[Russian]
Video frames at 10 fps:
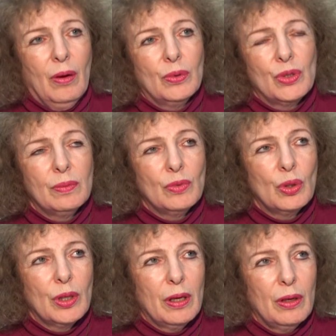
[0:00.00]
Очень
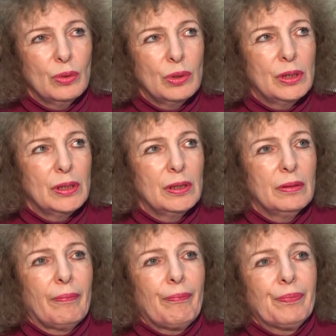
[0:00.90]
многие
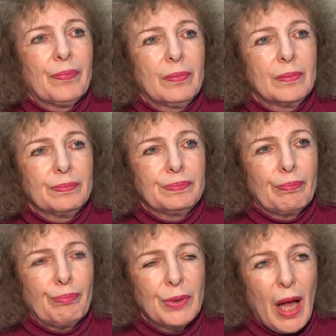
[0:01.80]
люди
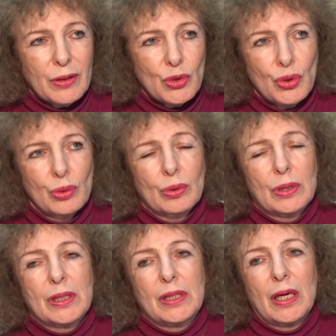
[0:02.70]
плачут,
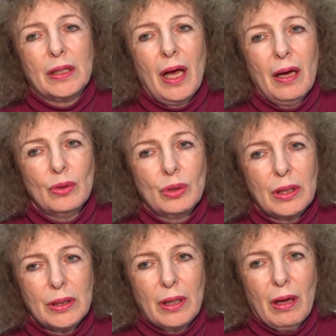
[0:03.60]
страдают
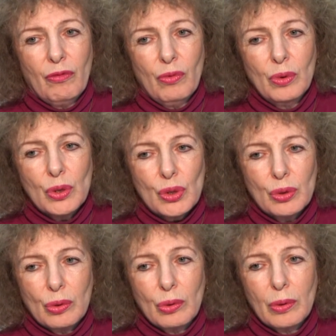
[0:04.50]
от того,
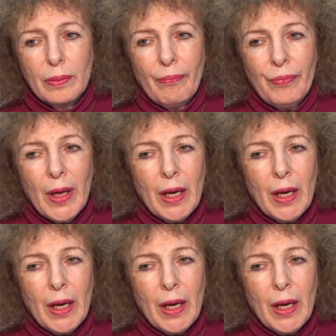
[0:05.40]
что